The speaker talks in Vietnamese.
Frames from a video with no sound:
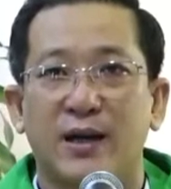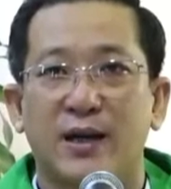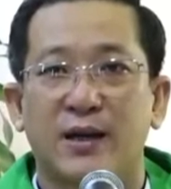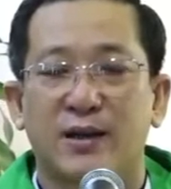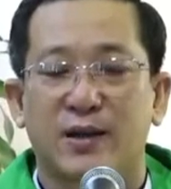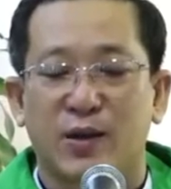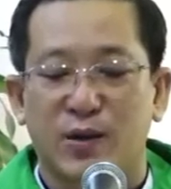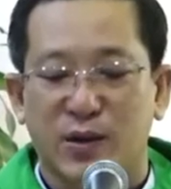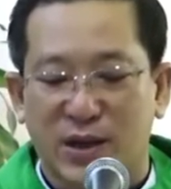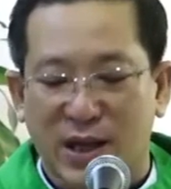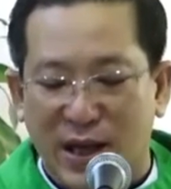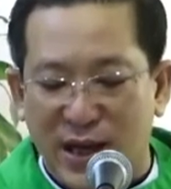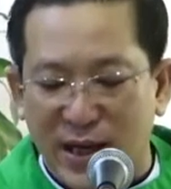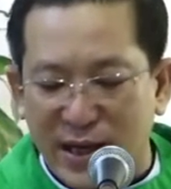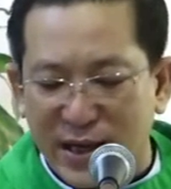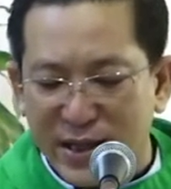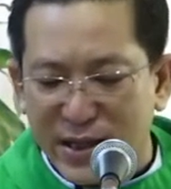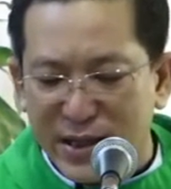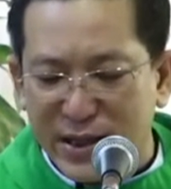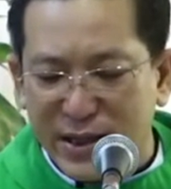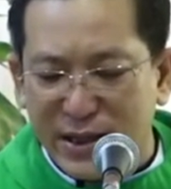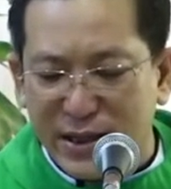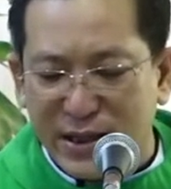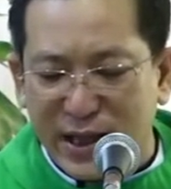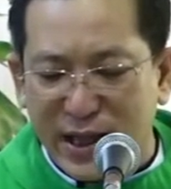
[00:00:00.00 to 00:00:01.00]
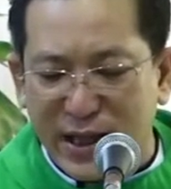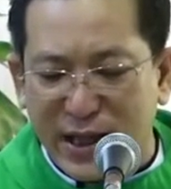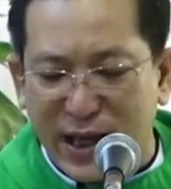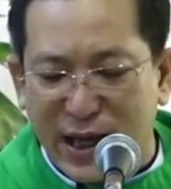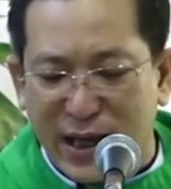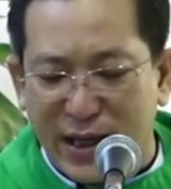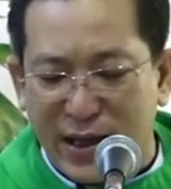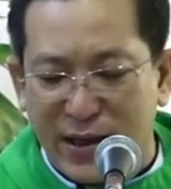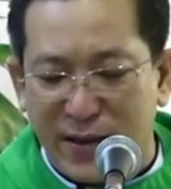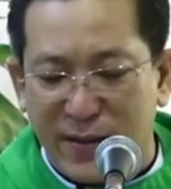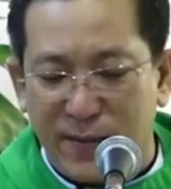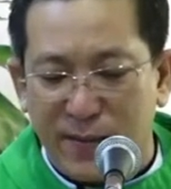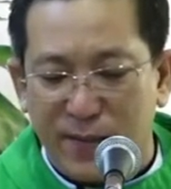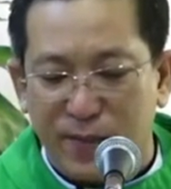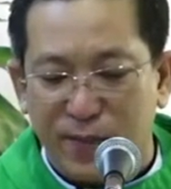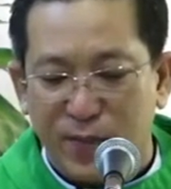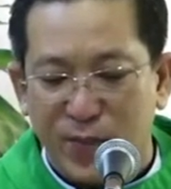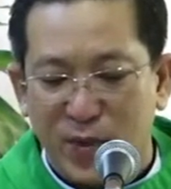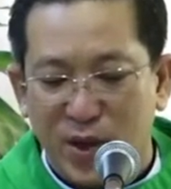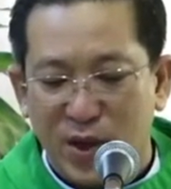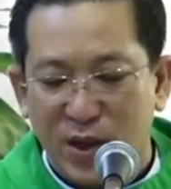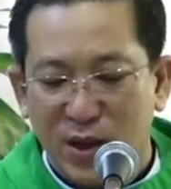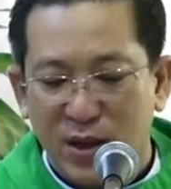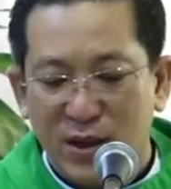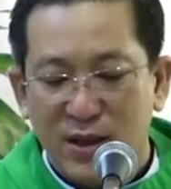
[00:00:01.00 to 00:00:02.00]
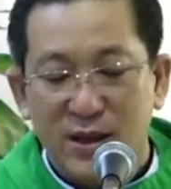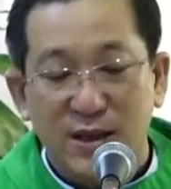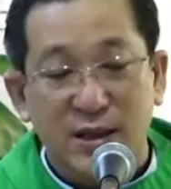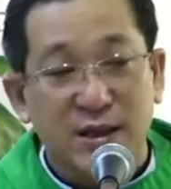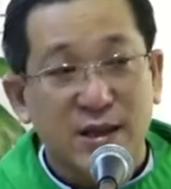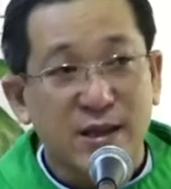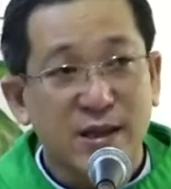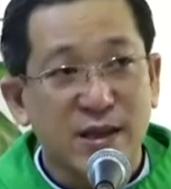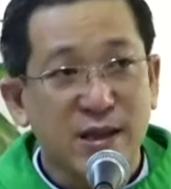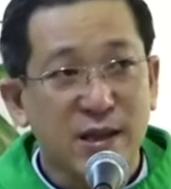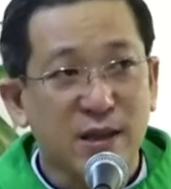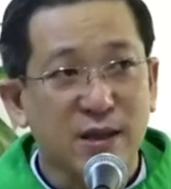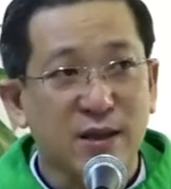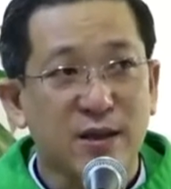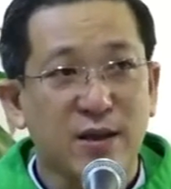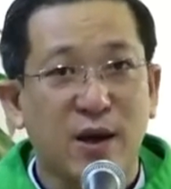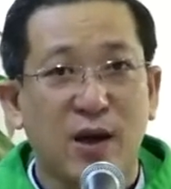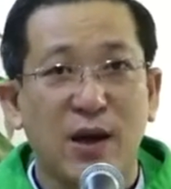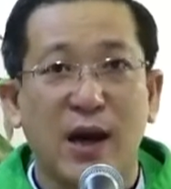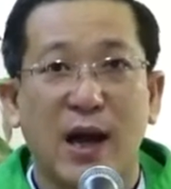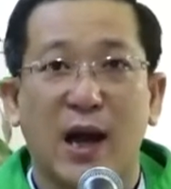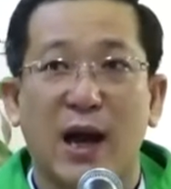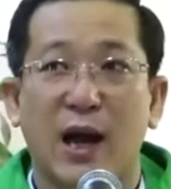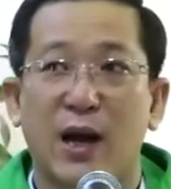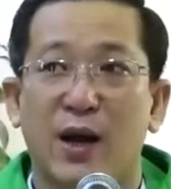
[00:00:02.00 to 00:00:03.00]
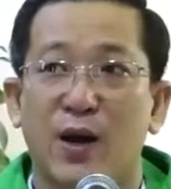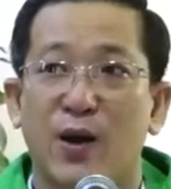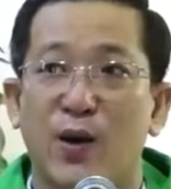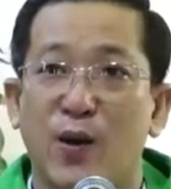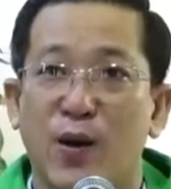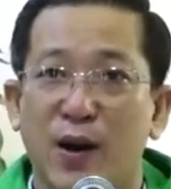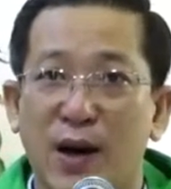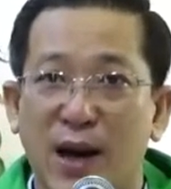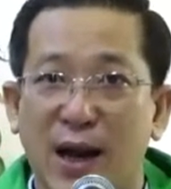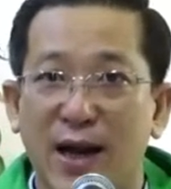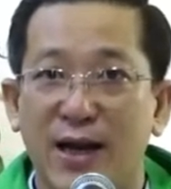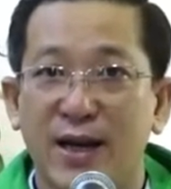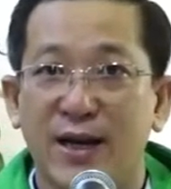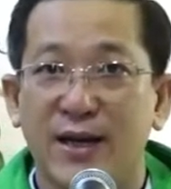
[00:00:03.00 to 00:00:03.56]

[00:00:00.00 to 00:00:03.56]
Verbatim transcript: Tôi thấy như thế này. Thứ nhất đó là lo lắng.